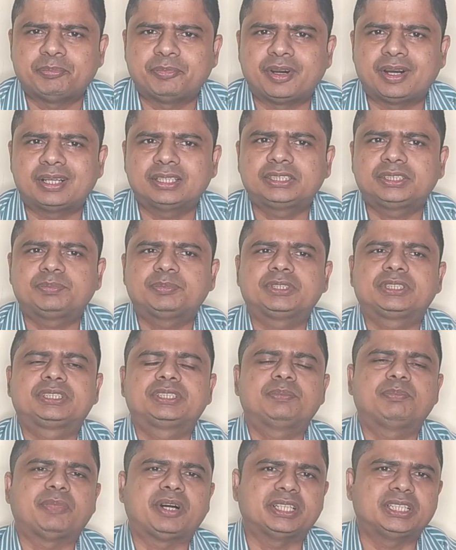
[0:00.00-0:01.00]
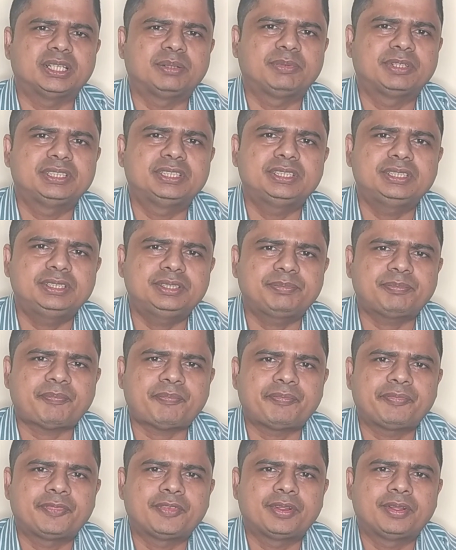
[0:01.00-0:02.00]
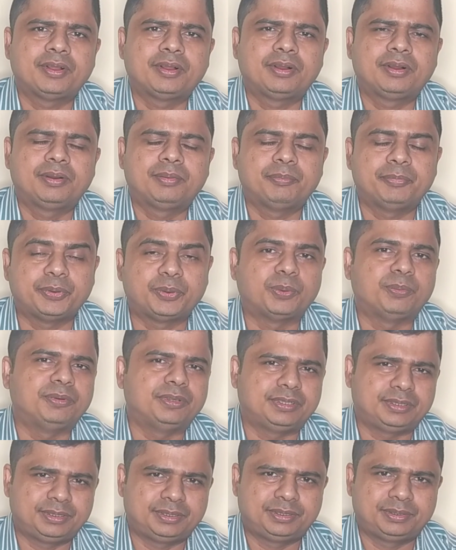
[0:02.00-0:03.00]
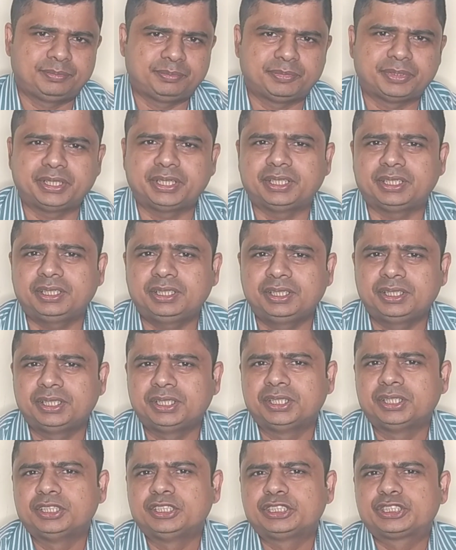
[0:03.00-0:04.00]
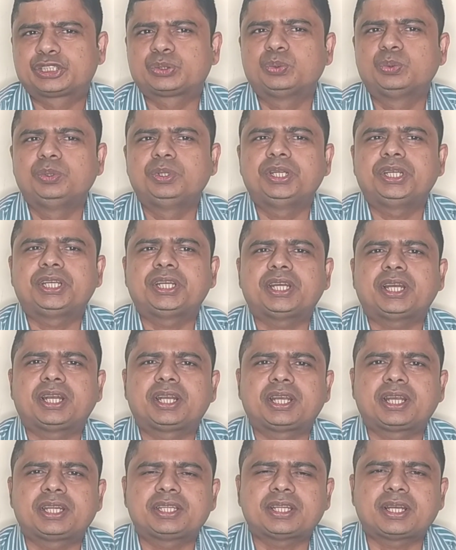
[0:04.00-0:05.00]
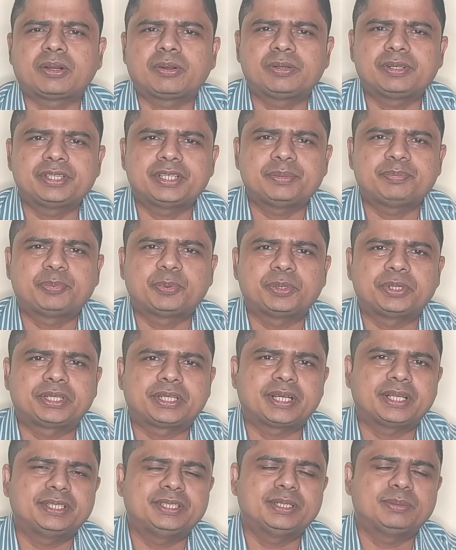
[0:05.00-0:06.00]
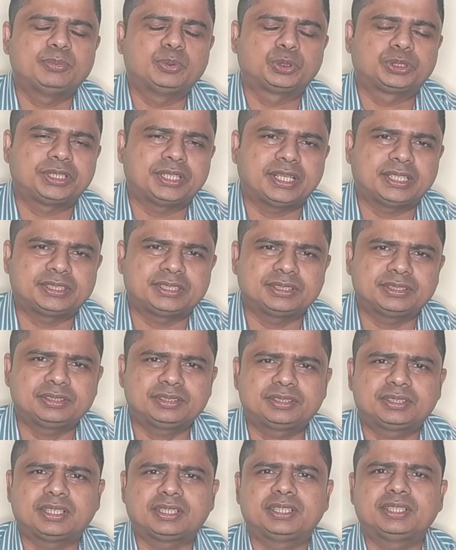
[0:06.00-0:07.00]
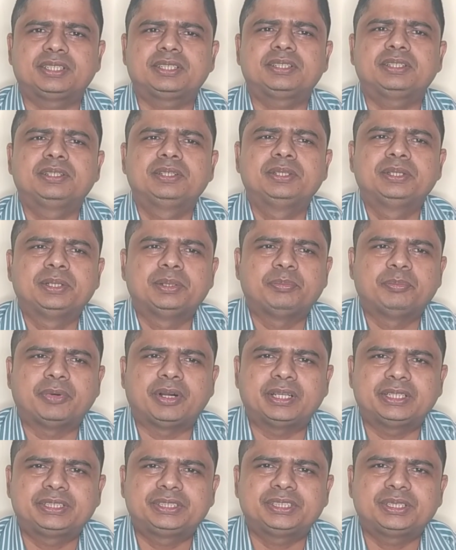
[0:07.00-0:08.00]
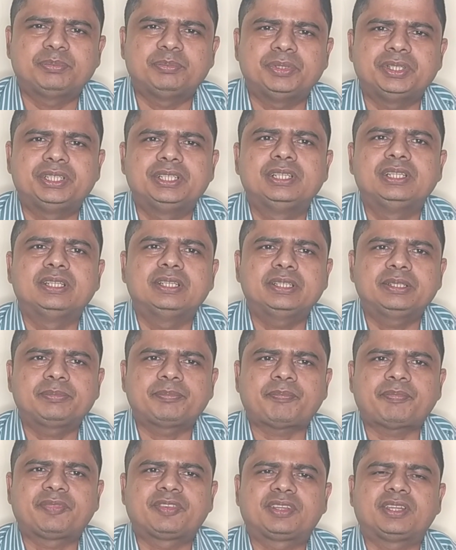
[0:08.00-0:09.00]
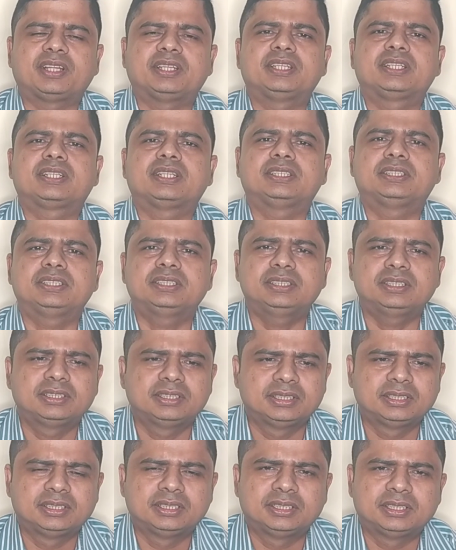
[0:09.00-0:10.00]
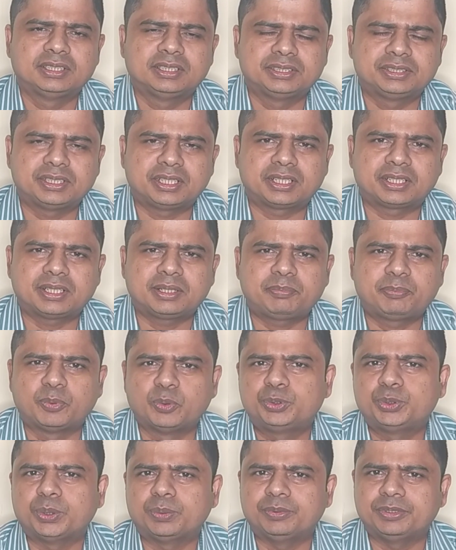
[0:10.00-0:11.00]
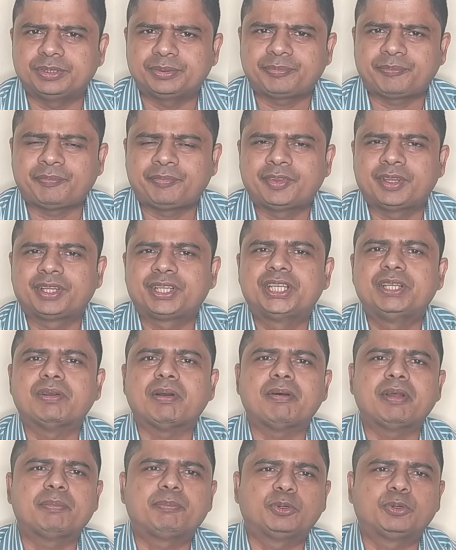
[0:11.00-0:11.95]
মার্চ মাসের মাঝামাঝি বেরোবে মানে স্কুল নিটের আন্ডারে যারা অলরেডি পরীক্ষা দিয়ে বসে আছেন তাদের মার্চের মিডিলে তাদের কাছে রেজাল্টটা পৌঁছবে কীভাবে